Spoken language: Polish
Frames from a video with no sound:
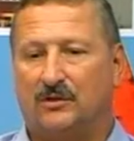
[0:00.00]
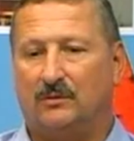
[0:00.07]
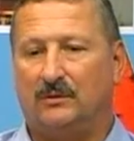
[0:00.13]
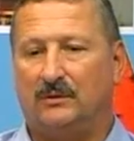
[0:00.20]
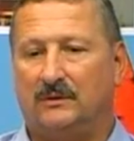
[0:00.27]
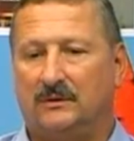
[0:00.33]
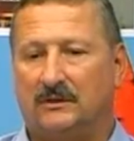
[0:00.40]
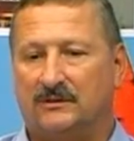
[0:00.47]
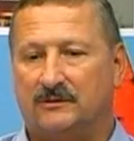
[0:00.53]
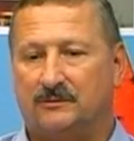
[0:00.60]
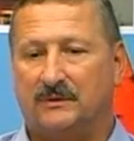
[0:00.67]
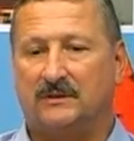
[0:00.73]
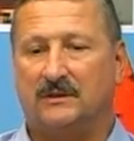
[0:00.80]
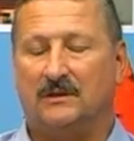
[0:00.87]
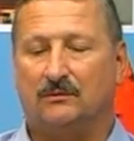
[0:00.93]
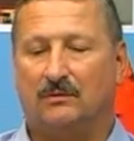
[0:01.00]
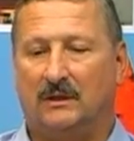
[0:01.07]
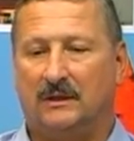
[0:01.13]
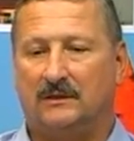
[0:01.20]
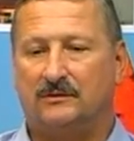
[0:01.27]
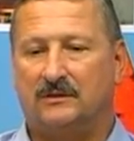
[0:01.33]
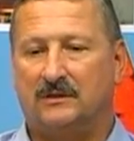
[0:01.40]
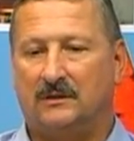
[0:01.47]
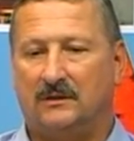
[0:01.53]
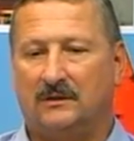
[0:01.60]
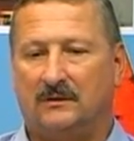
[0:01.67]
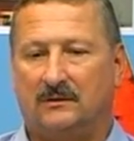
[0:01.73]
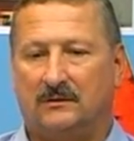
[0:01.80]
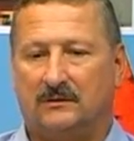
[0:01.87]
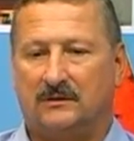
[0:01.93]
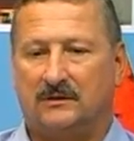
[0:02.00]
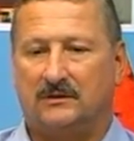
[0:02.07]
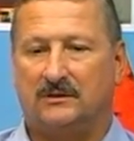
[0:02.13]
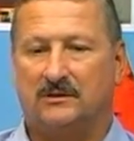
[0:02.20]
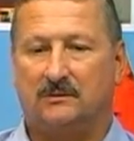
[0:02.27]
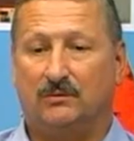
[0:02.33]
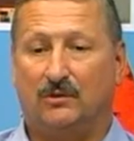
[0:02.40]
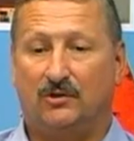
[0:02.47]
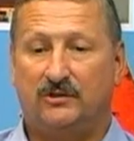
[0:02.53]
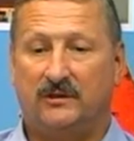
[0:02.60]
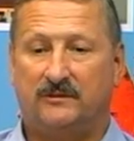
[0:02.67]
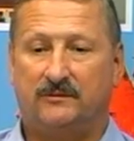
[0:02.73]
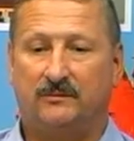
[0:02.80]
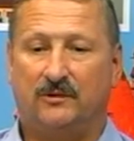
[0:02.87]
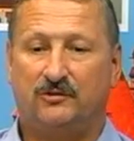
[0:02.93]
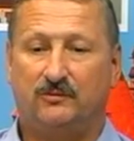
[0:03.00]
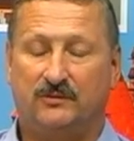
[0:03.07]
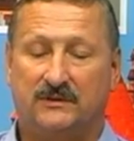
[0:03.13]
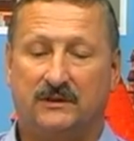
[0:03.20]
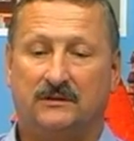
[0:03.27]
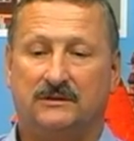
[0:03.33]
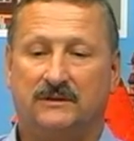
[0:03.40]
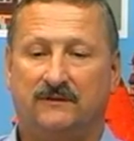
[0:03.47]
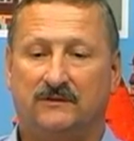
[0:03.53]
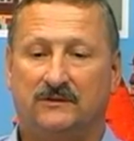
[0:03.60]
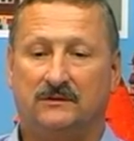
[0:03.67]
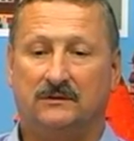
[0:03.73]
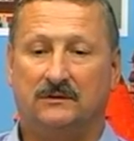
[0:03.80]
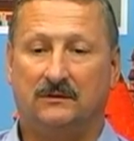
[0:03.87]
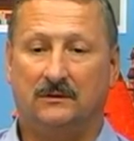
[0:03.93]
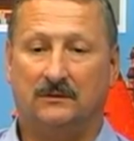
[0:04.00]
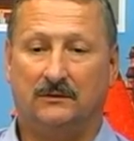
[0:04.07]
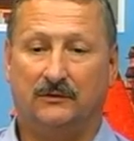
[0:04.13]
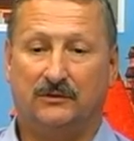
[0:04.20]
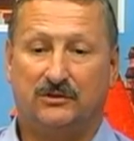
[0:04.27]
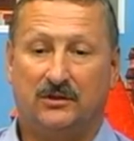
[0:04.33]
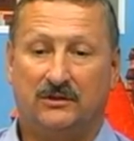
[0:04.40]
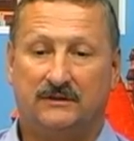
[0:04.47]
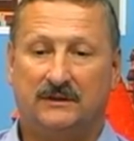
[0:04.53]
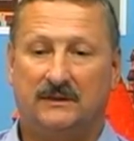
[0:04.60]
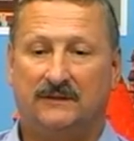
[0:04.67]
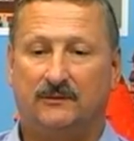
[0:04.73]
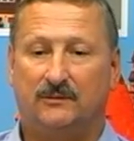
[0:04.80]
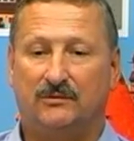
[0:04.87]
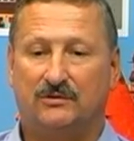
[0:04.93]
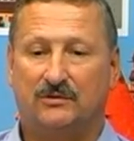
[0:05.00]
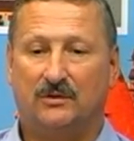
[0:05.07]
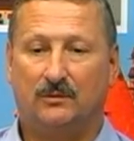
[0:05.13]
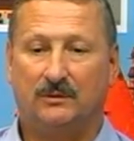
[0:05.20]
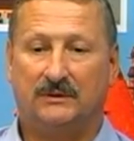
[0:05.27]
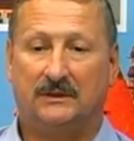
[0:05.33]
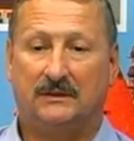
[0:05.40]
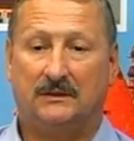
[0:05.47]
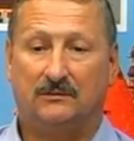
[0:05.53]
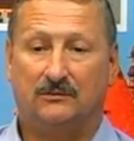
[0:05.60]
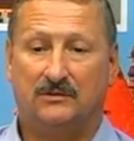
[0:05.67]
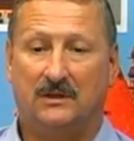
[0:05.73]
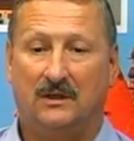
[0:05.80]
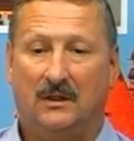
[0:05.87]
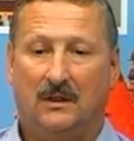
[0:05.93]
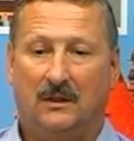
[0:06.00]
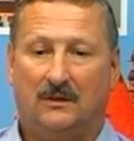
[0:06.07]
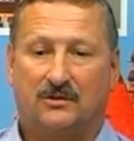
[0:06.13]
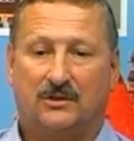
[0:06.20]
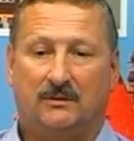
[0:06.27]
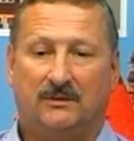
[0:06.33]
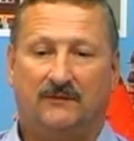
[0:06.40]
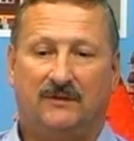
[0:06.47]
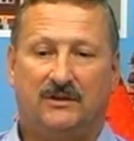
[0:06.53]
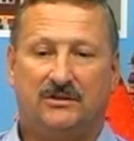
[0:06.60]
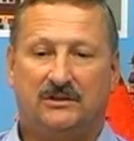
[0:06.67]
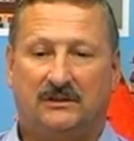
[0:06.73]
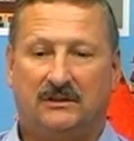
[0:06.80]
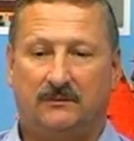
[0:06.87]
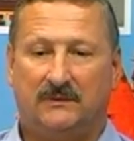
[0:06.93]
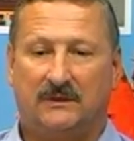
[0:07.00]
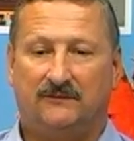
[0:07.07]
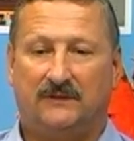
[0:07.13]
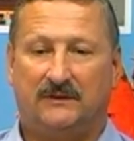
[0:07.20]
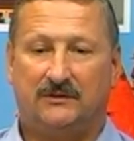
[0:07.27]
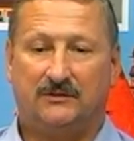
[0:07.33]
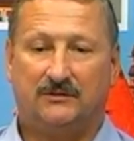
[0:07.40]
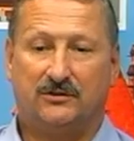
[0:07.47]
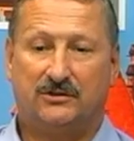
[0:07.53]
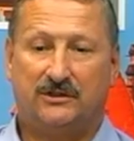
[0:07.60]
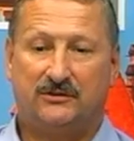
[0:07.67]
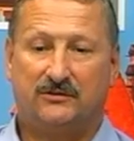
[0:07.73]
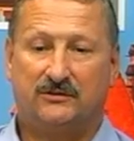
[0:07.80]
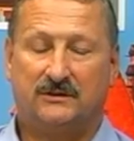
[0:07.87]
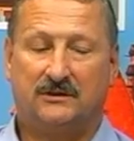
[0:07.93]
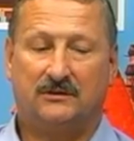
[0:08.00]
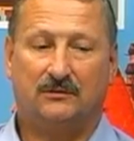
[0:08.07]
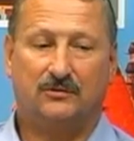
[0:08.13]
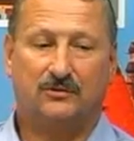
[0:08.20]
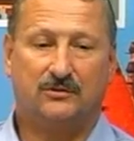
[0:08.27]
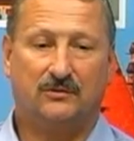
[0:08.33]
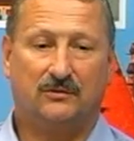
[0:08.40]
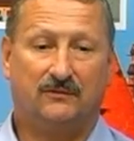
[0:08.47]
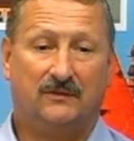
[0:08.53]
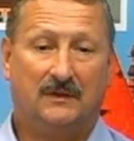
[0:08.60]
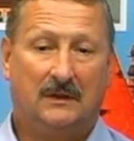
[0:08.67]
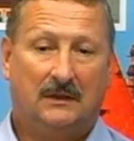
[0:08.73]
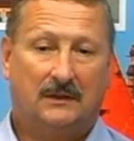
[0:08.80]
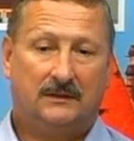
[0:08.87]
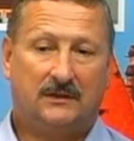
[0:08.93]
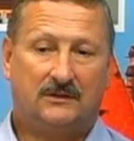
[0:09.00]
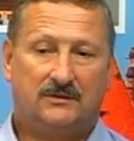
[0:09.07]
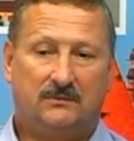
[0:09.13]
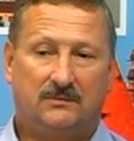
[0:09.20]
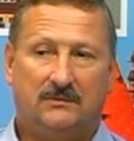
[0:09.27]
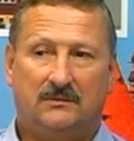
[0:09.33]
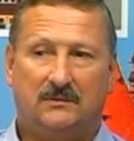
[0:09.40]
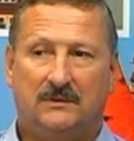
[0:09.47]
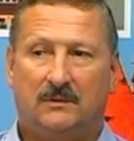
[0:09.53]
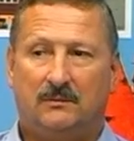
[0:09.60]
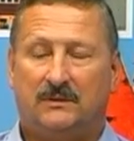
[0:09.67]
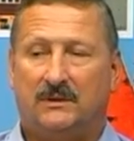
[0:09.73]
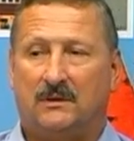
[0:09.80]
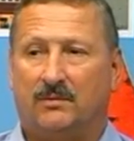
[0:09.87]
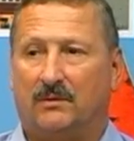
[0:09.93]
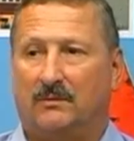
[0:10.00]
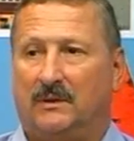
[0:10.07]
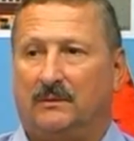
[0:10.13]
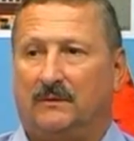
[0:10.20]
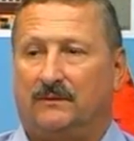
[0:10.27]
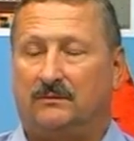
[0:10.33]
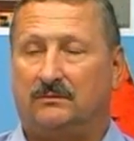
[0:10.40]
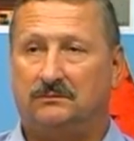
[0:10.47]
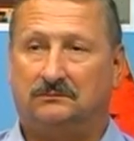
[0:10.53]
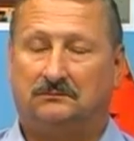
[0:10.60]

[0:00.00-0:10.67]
szkoły jeszcze sprzed kilku lat, gdzie, gdzie dzieci było 800 e, do 1000, nawet były szkoły takie duże. Szkoła 21 miała 2600 uczniów. Także bym tu nie robił takich problemów.